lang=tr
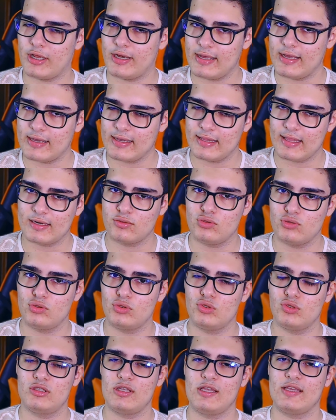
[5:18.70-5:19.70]
oraya ne kadar
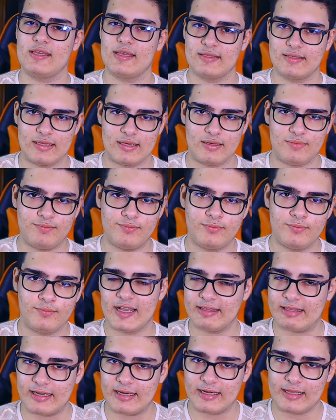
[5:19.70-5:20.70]
sürdüyse yazarım.
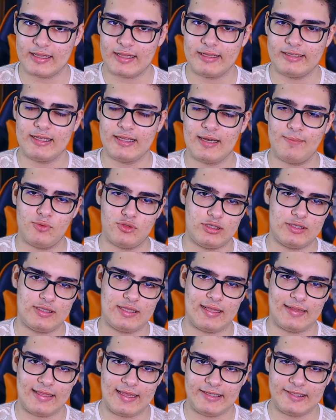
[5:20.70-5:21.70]
Fakat arkadaşlar bu
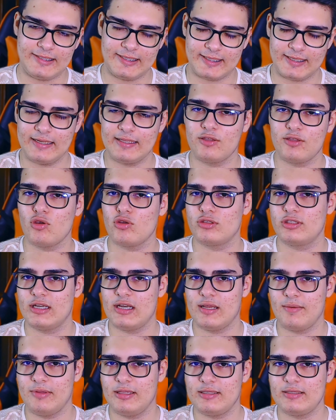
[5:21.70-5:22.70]
sizde değişiklik
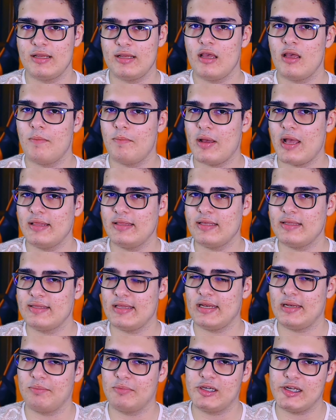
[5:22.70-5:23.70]
gösterebilir. Ben
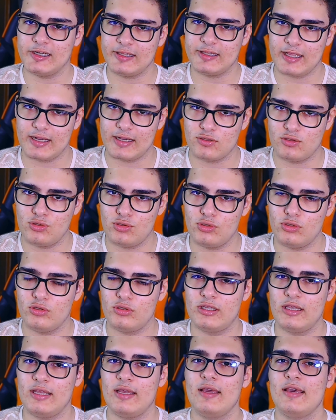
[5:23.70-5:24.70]
de diyelim 40 dakika
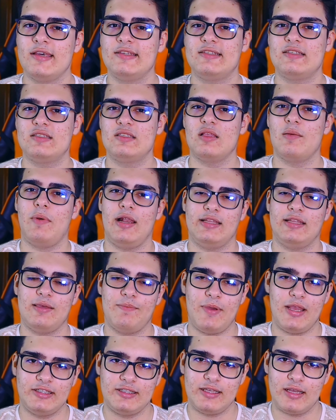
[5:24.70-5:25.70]
sürdüyse sizde
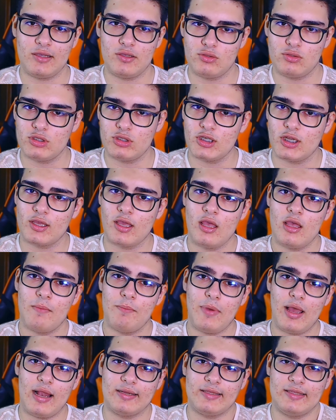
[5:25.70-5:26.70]
belki 5 dakika sürecek,
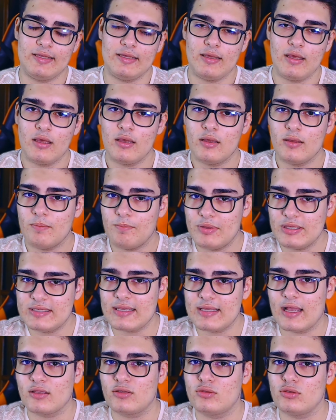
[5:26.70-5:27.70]
belki 1
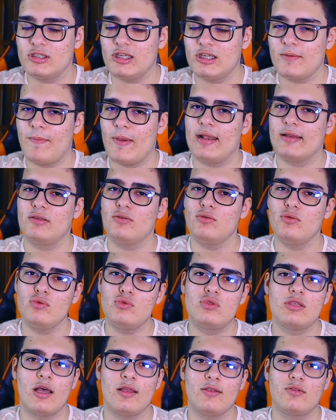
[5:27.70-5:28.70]
saat sürecek, belki
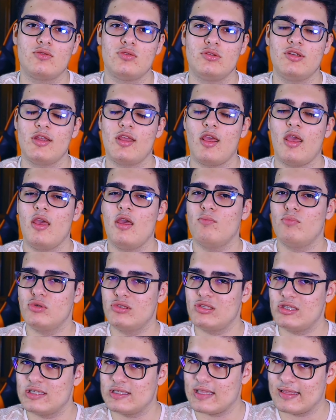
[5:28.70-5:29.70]
3 saat sürecek.
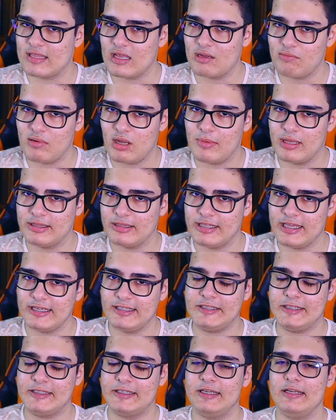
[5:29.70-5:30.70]
Bu sizde tamamen
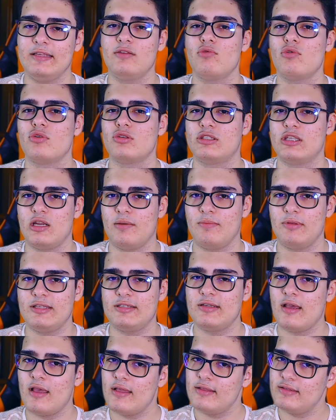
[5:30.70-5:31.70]
değişiklik
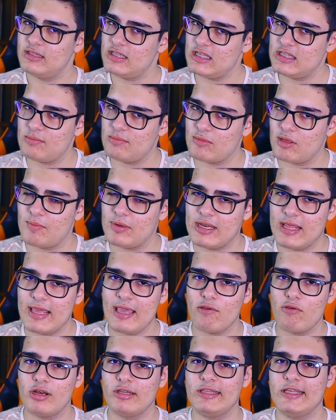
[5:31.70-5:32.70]
gösterebilir. Dediğim gibi
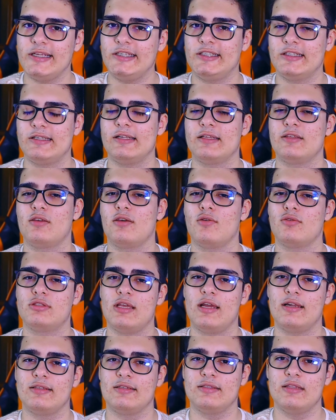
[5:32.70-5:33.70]
neye göre değişiklik
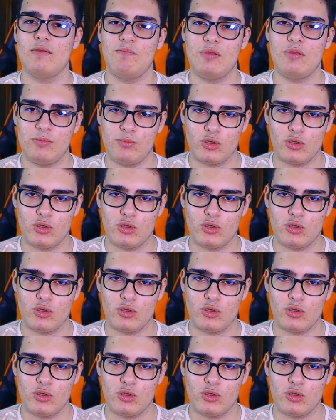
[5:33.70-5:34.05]
gösterdiğini de